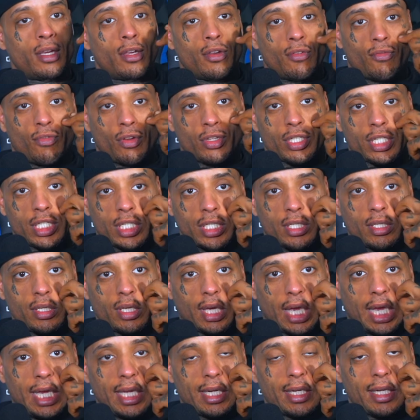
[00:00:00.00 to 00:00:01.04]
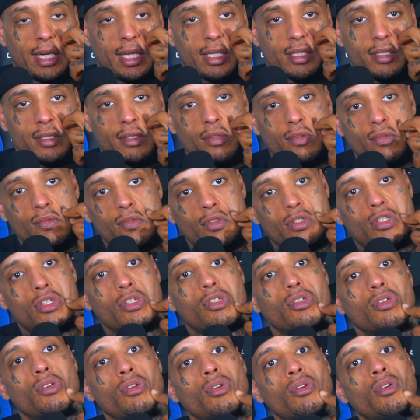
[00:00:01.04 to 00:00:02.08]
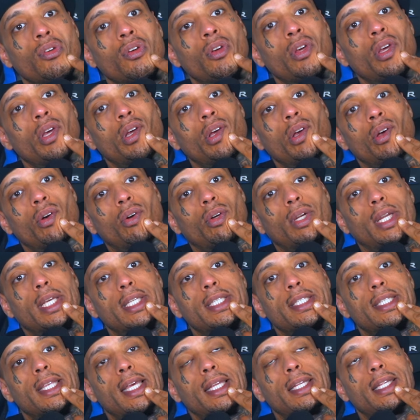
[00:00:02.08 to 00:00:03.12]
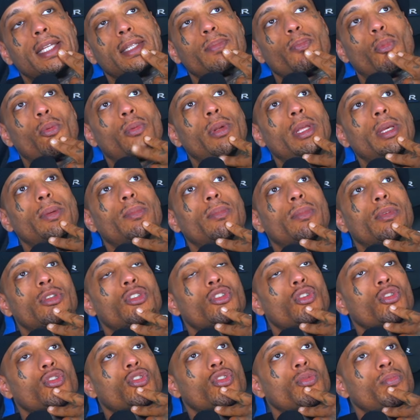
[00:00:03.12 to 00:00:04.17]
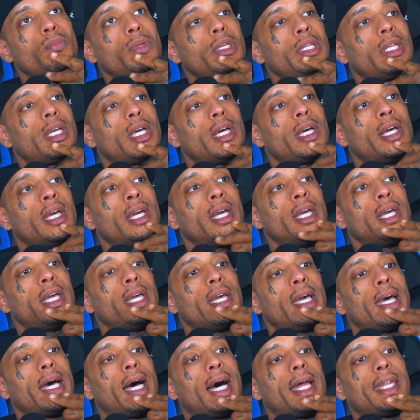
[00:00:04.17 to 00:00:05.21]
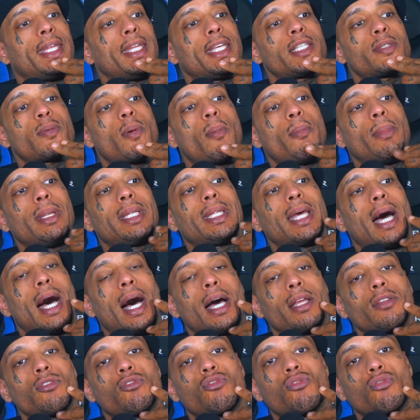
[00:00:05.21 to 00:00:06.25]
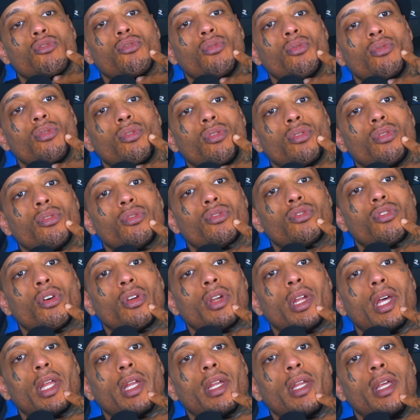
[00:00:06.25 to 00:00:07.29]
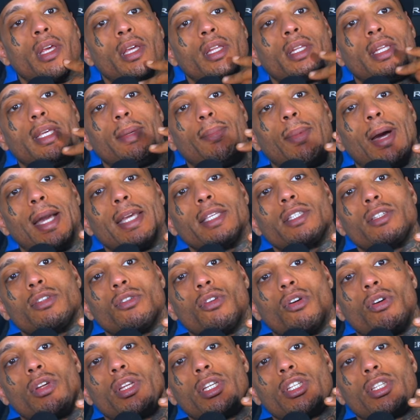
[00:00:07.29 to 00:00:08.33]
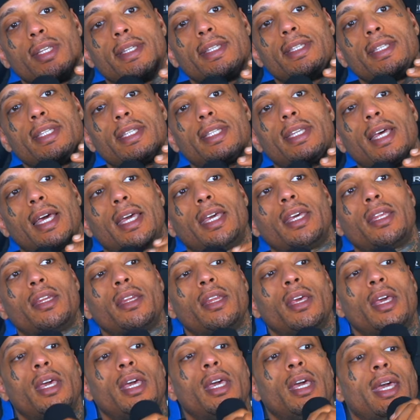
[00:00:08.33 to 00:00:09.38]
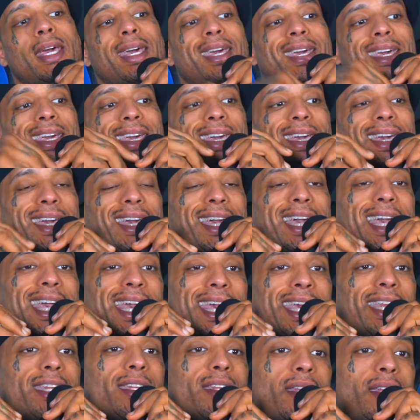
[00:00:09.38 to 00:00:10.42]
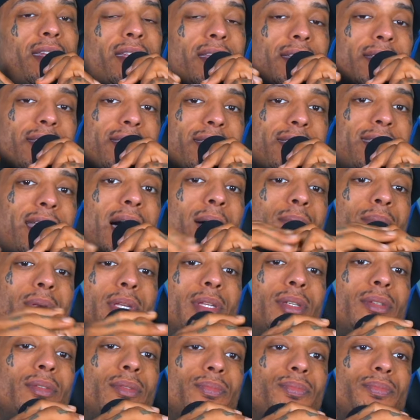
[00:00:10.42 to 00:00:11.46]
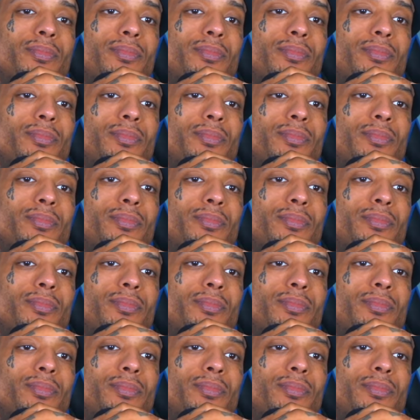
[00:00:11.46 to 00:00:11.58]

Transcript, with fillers: von sich reden lassen. Verstehst so. Und das ist halt das Problem. Social Media hat nichts mehr mit Taten zu tun, sondern die meisten Leute sitzen sich dahin, reden, sabbeln